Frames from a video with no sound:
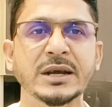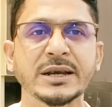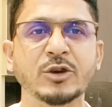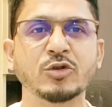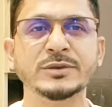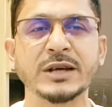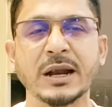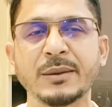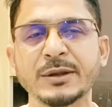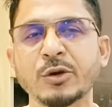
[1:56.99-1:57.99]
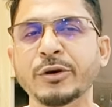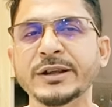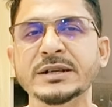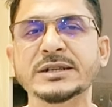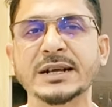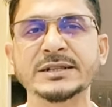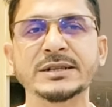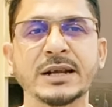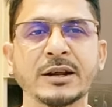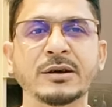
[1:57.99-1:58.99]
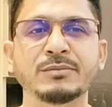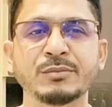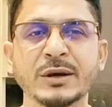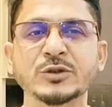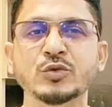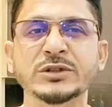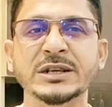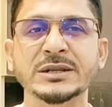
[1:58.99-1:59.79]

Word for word: এরকম যারা আমাদের অডিয়েন্স আছেন তারা বা শুনছেন